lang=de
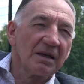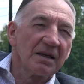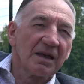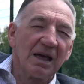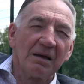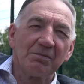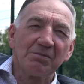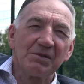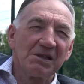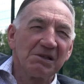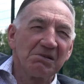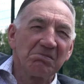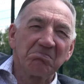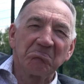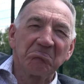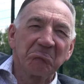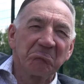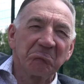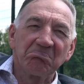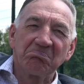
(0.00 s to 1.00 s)

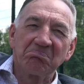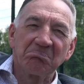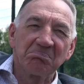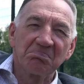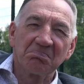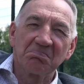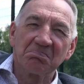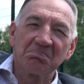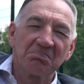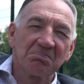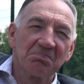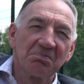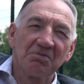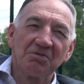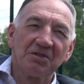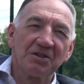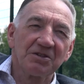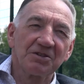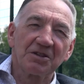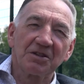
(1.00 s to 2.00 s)
Kemme,
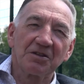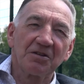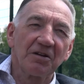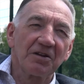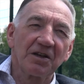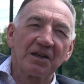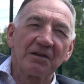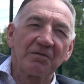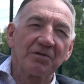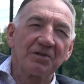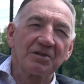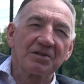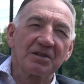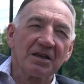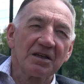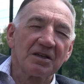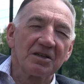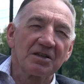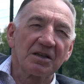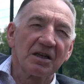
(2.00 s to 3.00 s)
weiß ich gar nicht, wo ich
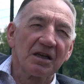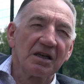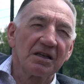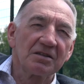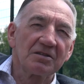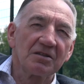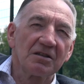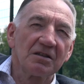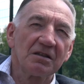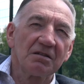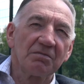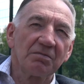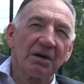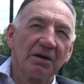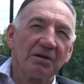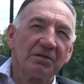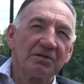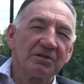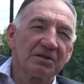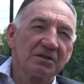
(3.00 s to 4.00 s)
sie hinstellen soll.
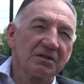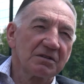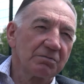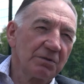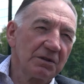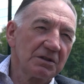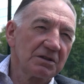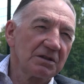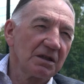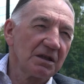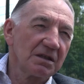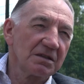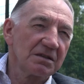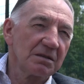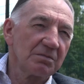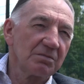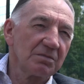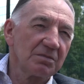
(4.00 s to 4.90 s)
Bei uns spielt sie jetzt